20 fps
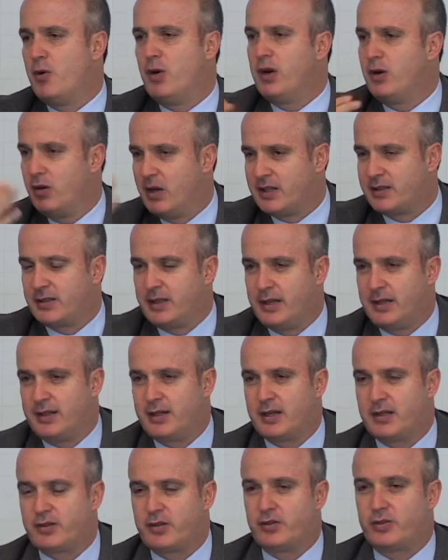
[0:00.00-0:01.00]
Bueno, las
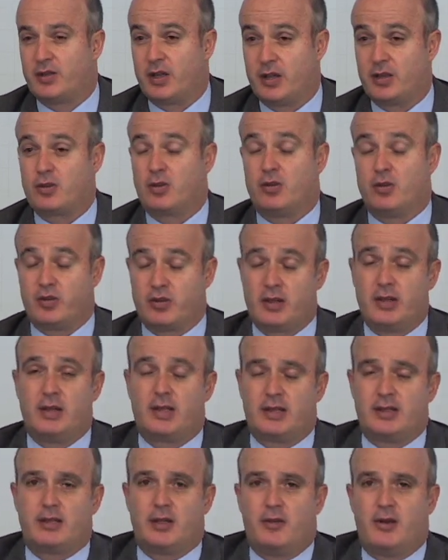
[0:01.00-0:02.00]
críticas que ustedes conocen
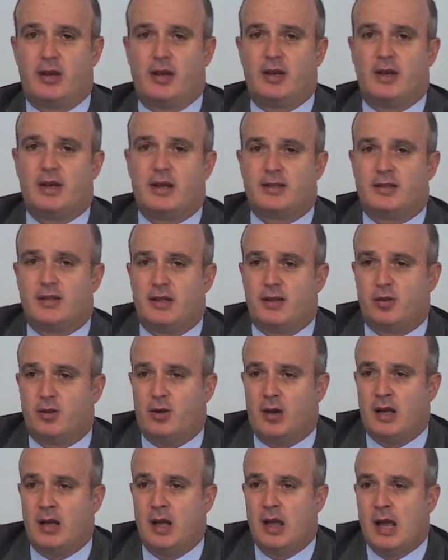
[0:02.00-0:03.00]
y que se vienen haciendo